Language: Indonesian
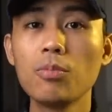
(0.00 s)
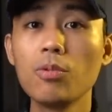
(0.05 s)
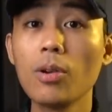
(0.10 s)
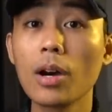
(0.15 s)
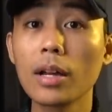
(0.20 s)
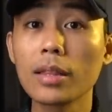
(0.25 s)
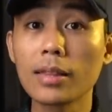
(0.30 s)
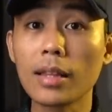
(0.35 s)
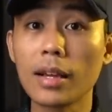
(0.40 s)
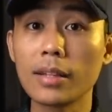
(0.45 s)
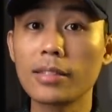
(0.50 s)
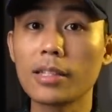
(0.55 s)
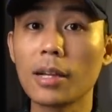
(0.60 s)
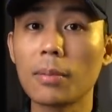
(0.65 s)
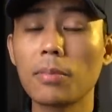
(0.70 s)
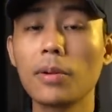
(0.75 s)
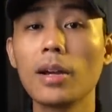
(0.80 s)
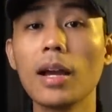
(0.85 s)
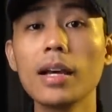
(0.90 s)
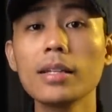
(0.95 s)
buat
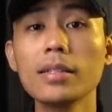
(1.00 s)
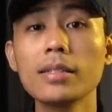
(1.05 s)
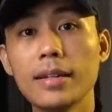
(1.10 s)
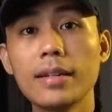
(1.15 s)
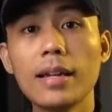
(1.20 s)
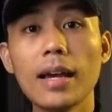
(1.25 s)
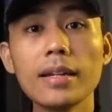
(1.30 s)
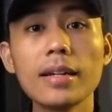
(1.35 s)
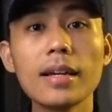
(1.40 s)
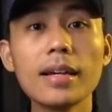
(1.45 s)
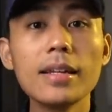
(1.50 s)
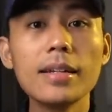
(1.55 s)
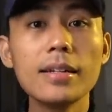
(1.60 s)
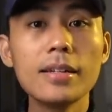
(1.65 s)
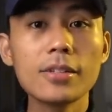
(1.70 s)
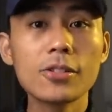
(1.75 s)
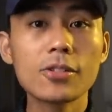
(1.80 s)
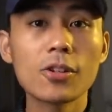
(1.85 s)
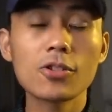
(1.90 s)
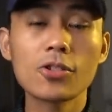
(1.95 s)
tancap gas dan
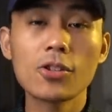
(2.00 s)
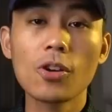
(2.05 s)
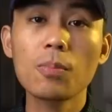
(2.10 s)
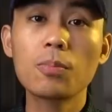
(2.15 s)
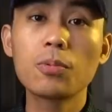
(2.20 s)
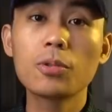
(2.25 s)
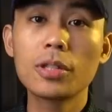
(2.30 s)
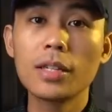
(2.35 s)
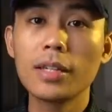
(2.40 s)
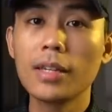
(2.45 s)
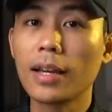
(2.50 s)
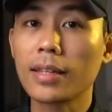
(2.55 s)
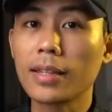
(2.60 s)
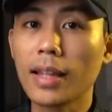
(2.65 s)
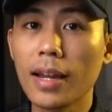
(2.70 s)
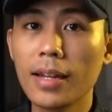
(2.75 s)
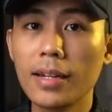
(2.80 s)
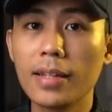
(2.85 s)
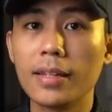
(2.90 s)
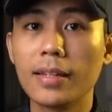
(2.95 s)
ngelindes sosok putih yang
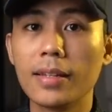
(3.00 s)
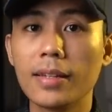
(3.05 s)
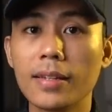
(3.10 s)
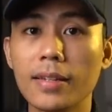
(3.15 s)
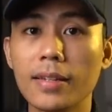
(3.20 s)
tadi.